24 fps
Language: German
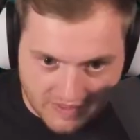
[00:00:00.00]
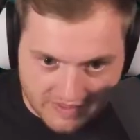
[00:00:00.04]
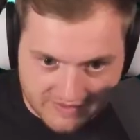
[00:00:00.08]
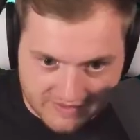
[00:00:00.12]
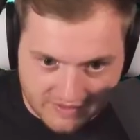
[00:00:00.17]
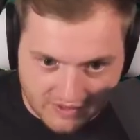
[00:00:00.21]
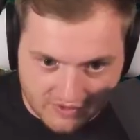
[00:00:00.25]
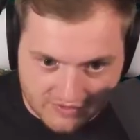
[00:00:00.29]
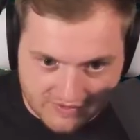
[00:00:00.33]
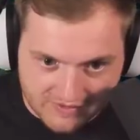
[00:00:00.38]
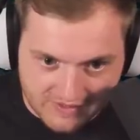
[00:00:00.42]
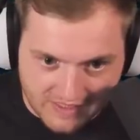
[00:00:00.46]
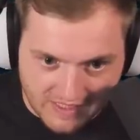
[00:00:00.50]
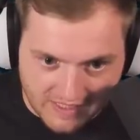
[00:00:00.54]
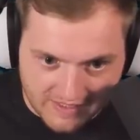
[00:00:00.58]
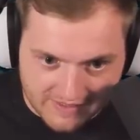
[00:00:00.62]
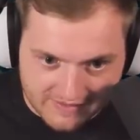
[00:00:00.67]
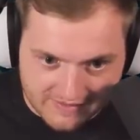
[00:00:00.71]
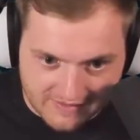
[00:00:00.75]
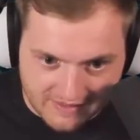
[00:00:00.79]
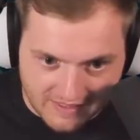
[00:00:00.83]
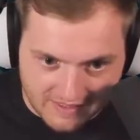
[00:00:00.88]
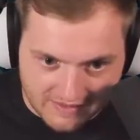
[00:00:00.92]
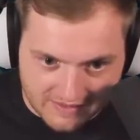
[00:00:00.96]
du machst jetzt aus dieser
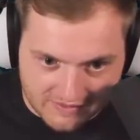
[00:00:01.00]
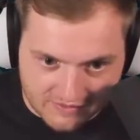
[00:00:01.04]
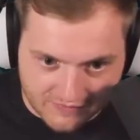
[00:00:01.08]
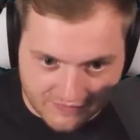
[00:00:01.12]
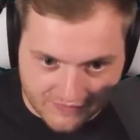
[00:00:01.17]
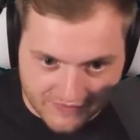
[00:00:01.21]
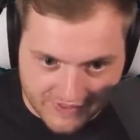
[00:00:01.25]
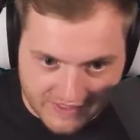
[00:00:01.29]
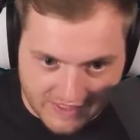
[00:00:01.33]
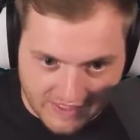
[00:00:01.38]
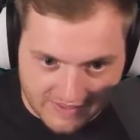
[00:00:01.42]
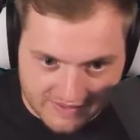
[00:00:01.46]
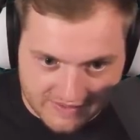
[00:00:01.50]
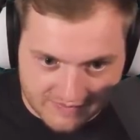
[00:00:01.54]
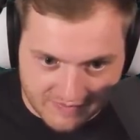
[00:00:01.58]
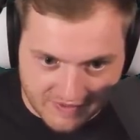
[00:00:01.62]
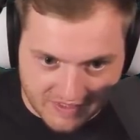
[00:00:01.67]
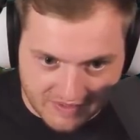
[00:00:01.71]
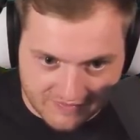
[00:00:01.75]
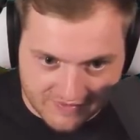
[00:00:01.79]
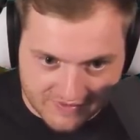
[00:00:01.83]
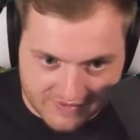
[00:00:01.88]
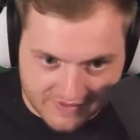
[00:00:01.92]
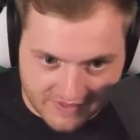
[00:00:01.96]
Eisenader so viel Eisen
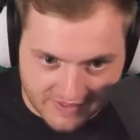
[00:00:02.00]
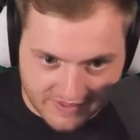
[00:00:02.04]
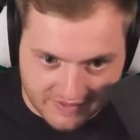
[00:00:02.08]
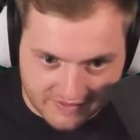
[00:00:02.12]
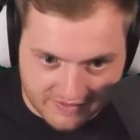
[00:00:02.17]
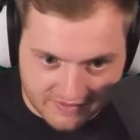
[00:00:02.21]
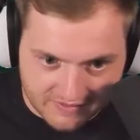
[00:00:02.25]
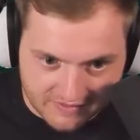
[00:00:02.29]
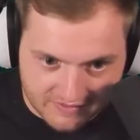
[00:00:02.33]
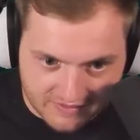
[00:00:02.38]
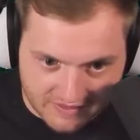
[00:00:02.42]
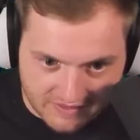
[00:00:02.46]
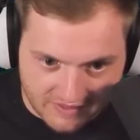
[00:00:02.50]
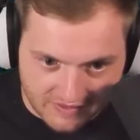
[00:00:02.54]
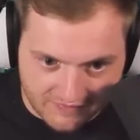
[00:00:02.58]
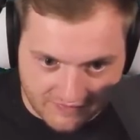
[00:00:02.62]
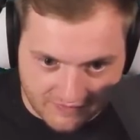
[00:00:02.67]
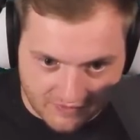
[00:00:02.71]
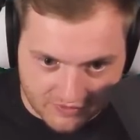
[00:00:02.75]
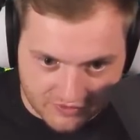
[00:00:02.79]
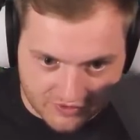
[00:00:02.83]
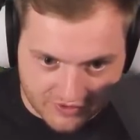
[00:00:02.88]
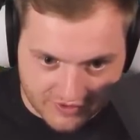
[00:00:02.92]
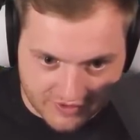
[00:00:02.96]
wie es geht. Danach
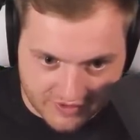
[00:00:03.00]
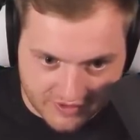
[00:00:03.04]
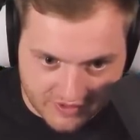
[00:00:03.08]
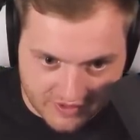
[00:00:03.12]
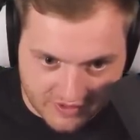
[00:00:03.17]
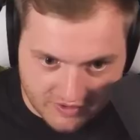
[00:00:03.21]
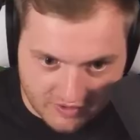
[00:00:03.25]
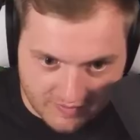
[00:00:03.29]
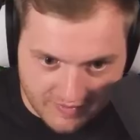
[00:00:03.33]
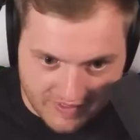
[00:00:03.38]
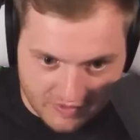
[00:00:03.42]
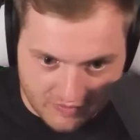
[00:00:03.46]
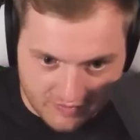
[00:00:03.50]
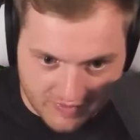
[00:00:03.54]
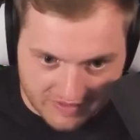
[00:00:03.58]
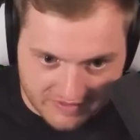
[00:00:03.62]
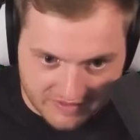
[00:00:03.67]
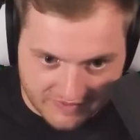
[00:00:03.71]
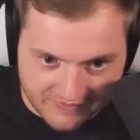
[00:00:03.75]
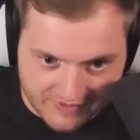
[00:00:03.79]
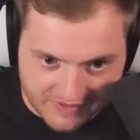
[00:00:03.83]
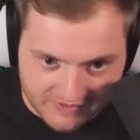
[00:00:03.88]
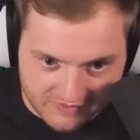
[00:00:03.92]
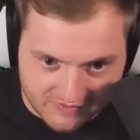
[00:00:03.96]
forsche ich. Komm her,
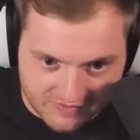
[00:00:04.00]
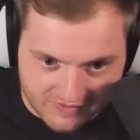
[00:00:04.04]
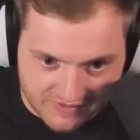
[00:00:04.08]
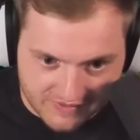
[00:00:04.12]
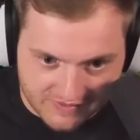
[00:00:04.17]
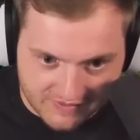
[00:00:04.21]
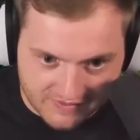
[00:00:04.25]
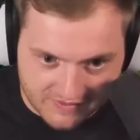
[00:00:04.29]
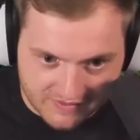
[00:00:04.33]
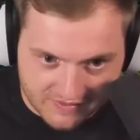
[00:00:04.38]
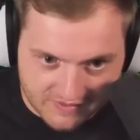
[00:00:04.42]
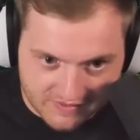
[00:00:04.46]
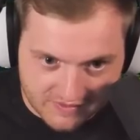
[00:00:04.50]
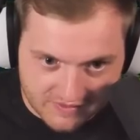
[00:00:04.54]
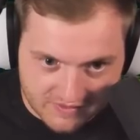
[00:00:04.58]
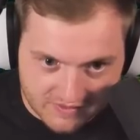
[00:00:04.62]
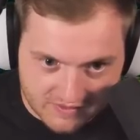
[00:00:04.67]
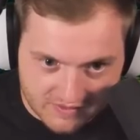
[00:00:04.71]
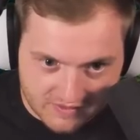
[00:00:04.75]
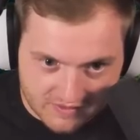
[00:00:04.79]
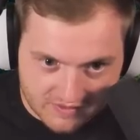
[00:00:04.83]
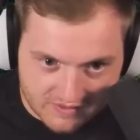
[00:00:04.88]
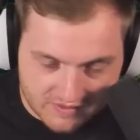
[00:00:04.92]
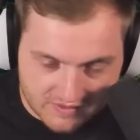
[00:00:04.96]
Romatra, ich will, dass du es siehst.
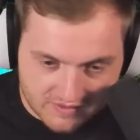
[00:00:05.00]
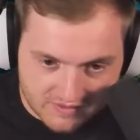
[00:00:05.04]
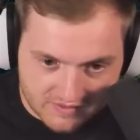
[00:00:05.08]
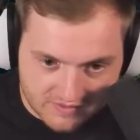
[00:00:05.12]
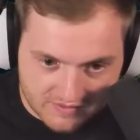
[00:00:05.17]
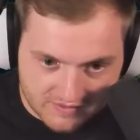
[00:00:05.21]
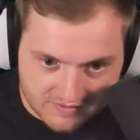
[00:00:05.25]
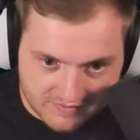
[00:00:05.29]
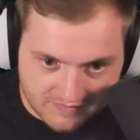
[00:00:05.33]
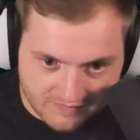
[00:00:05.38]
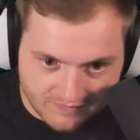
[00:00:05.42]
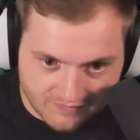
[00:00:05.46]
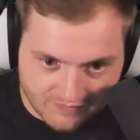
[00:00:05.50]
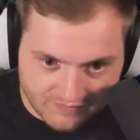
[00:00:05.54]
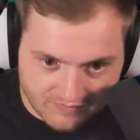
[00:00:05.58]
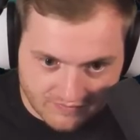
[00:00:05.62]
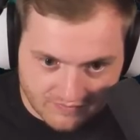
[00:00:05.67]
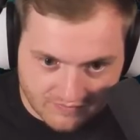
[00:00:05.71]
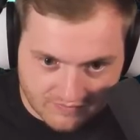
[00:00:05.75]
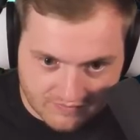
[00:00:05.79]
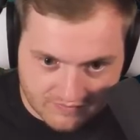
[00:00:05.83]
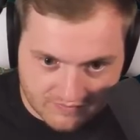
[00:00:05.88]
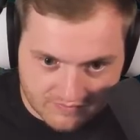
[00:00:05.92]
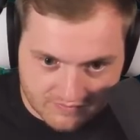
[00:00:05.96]
Wollen wir nicht erstmal irgendwie ein
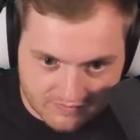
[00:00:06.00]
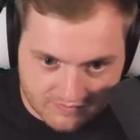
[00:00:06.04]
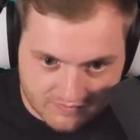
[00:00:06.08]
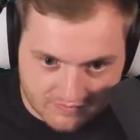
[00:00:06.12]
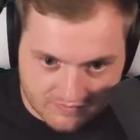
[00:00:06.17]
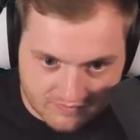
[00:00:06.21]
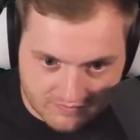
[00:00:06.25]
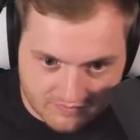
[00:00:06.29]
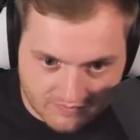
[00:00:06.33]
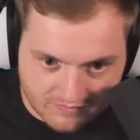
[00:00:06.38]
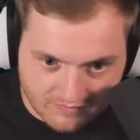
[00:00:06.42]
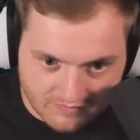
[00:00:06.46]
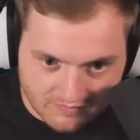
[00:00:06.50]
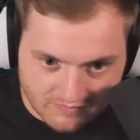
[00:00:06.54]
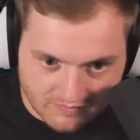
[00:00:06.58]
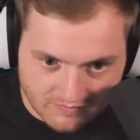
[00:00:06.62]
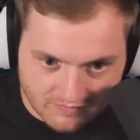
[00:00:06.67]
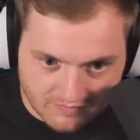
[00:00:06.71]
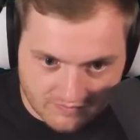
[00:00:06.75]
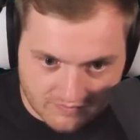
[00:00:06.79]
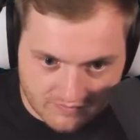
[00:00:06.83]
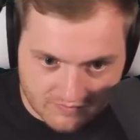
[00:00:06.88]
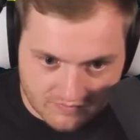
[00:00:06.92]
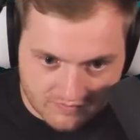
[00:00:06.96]
bisschen Plan
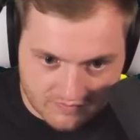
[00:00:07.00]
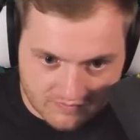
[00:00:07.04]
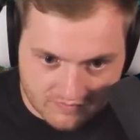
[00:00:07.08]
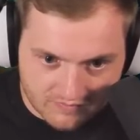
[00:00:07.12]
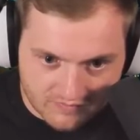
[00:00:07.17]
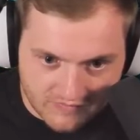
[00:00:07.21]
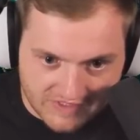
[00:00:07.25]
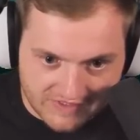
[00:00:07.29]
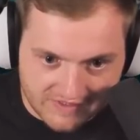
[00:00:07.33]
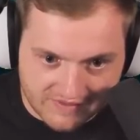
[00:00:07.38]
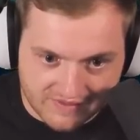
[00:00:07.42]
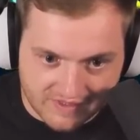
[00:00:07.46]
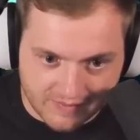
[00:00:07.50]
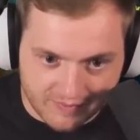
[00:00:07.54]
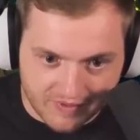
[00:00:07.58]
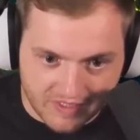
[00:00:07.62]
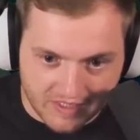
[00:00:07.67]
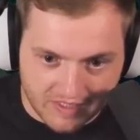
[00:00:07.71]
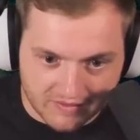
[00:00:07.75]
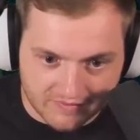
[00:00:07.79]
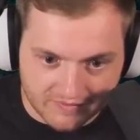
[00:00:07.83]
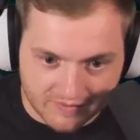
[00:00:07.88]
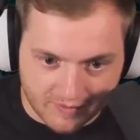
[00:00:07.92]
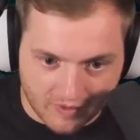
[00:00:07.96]
machen? Das ist der
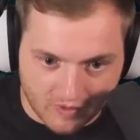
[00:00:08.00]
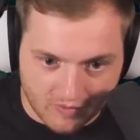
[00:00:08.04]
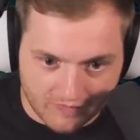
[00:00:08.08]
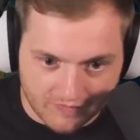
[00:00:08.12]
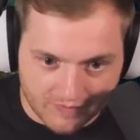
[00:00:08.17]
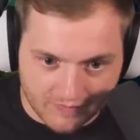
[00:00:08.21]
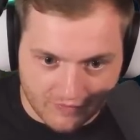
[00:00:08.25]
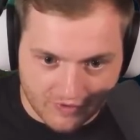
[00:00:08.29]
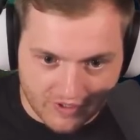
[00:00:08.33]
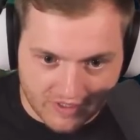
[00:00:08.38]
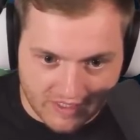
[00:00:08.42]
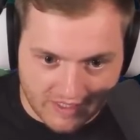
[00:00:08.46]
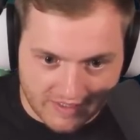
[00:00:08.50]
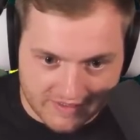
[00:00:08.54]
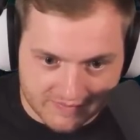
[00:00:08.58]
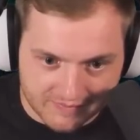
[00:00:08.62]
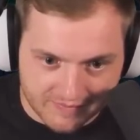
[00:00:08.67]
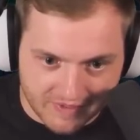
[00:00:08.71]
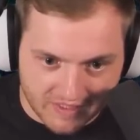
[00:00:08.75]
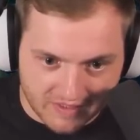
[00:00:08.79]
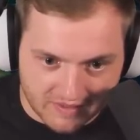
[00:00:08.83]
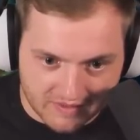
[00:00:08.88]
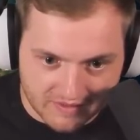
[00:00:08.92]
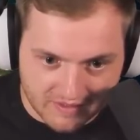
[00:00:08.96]
Plan. Wir brauchen 500
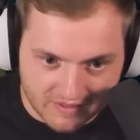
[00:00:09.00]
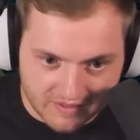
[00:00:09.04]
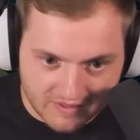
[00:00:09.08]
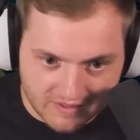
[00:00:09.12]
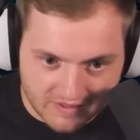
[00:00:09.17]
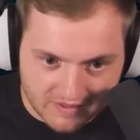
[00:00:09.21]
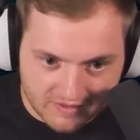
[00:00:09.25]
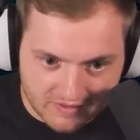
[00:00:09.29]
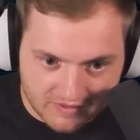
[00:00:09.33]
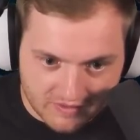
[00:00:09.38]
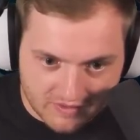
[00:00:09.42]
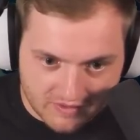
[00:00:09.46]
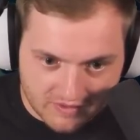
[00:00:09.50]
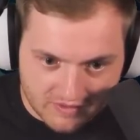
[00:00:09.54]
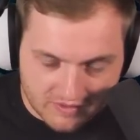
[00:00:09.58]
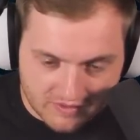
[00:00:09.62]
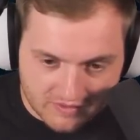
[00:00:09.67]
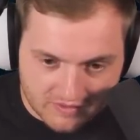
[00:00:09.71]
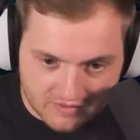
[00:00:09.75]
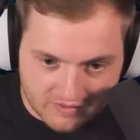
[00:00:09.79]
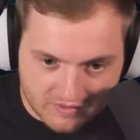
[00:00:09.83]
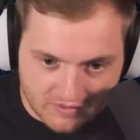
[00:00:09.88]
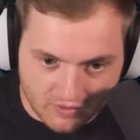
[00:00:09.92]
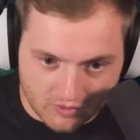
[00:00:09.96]
Eisenbarren.
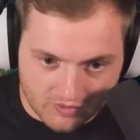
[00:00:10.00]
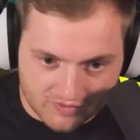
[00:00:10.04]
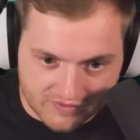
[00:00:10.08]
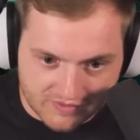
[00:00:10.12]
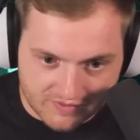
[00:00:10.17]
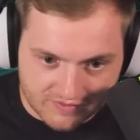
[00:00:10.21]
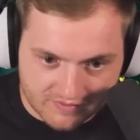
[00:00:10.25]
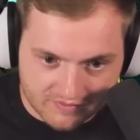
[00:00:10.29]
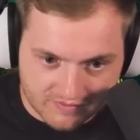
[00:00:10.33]
Romatra, du